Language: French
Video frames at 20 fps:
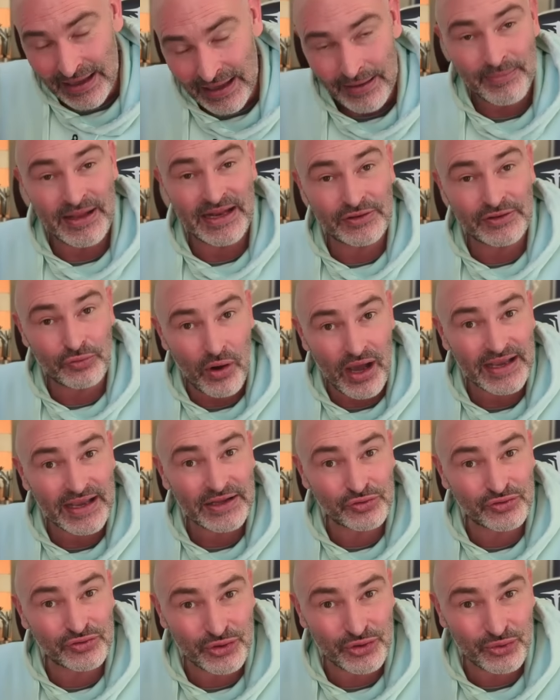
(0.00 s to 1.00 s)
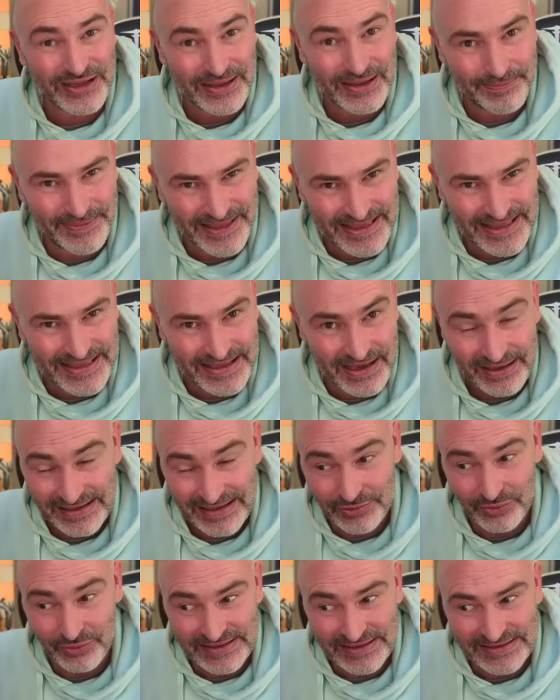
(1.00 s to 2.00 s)
Mais les noirs, ils ont des billes,
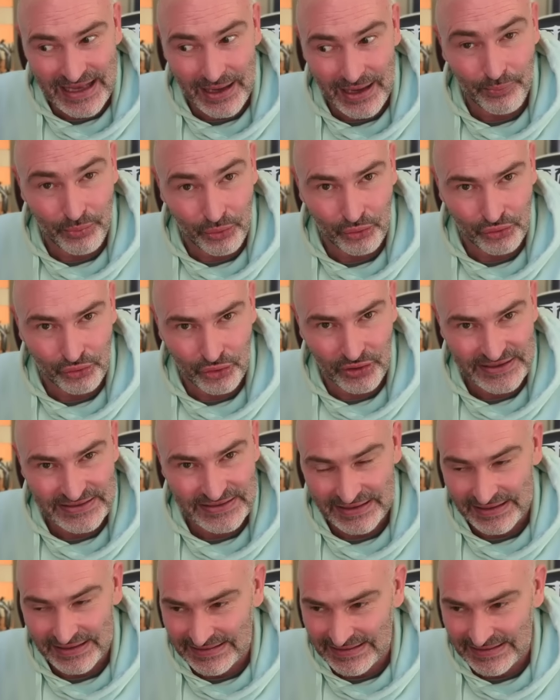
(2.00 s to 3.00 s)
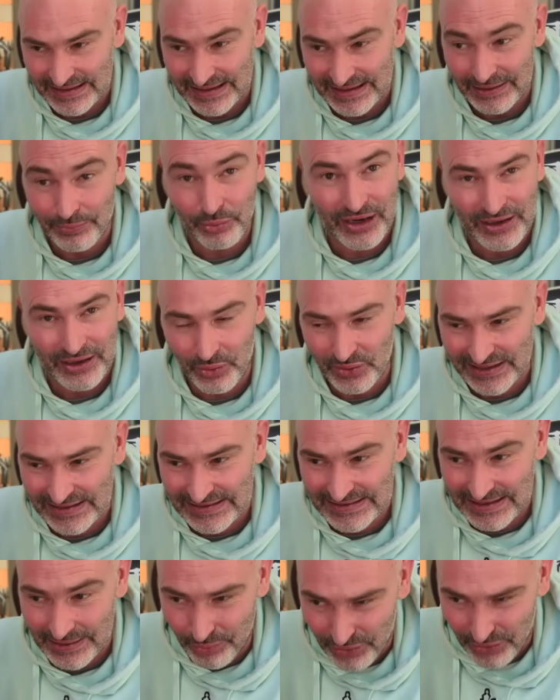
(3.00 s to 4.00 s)
ils ont des armes pour contrôler cette case D4, pour la
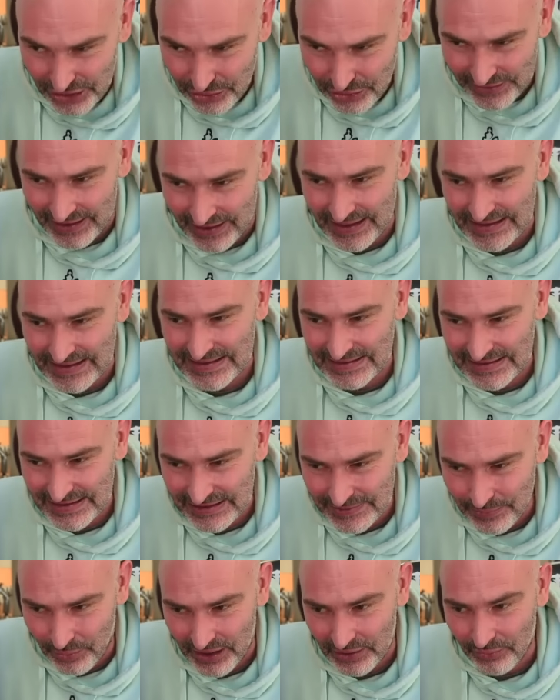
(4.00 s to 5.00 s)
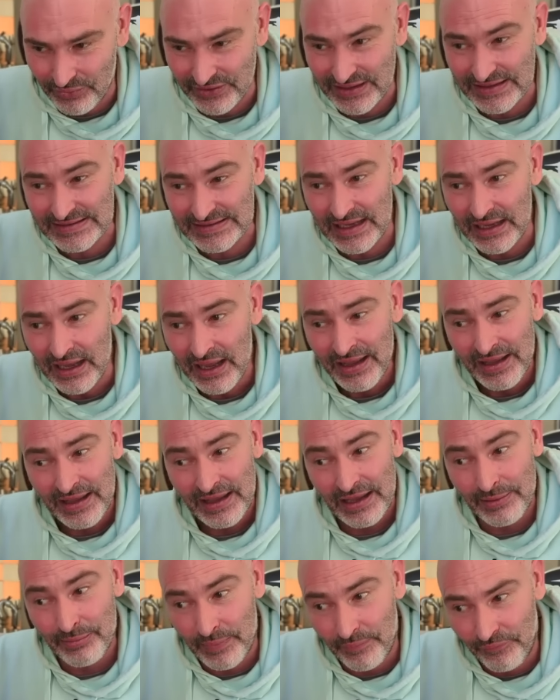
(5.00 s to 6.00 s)
contester. Ils pourraient jouer cavalier C6 pour la contester,
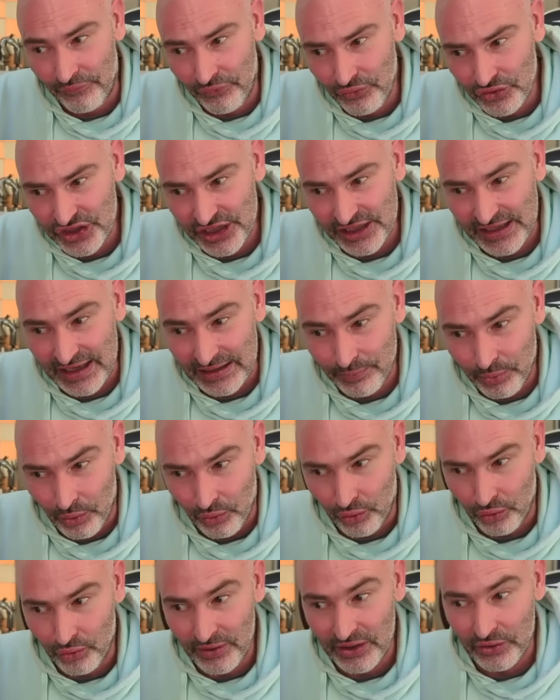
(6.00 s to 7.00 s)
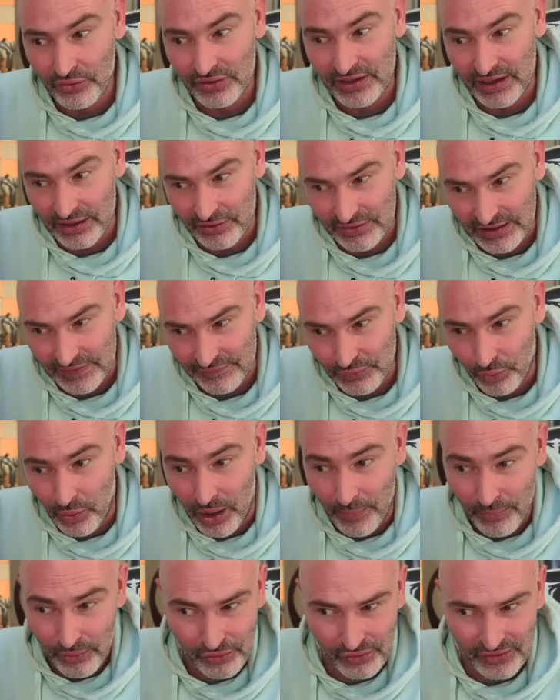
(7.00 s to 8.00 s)
et même fou G4 pour clouer le cavalier en
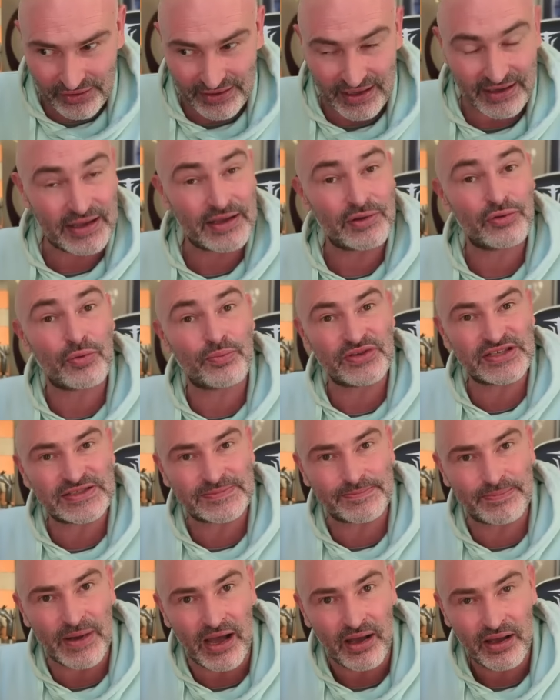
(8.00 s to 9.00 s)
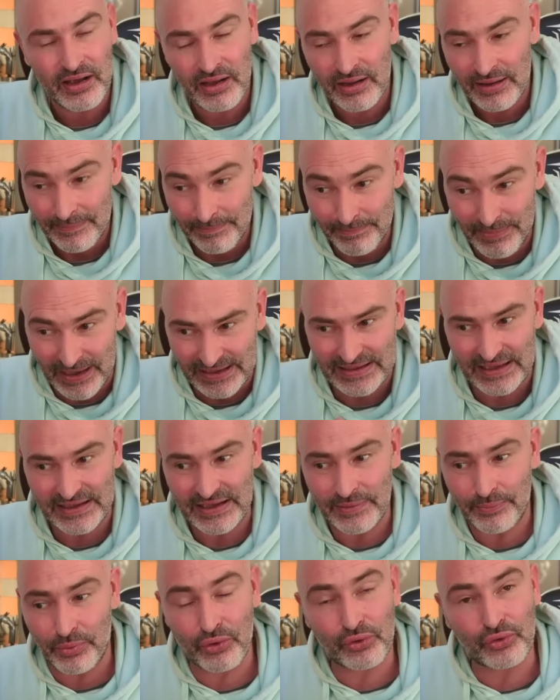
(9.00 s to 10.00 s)
F3 pour que le cavalier ne puisse pas
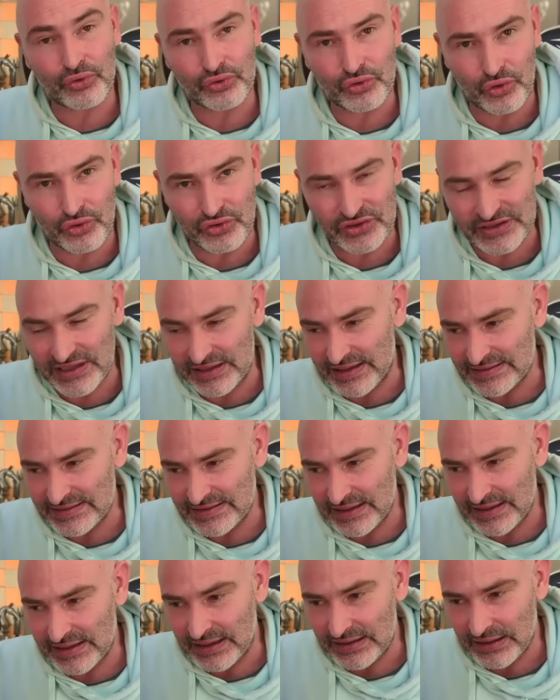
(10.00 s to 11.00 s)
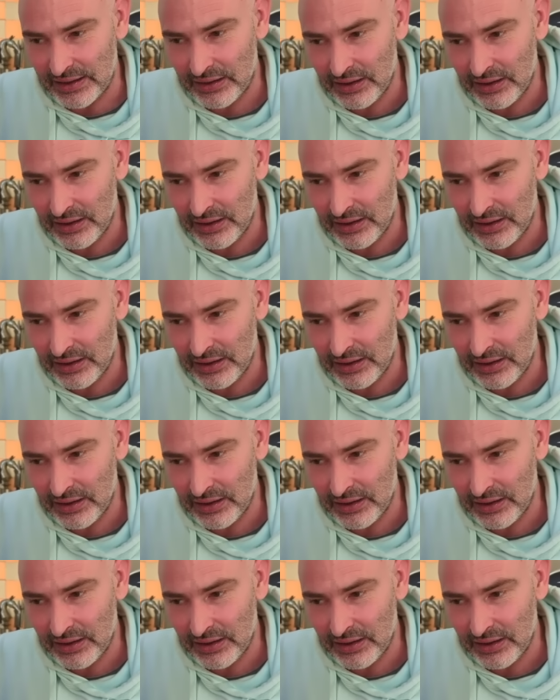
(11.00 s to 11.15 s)
batailler pour le contrôle de cette case D4.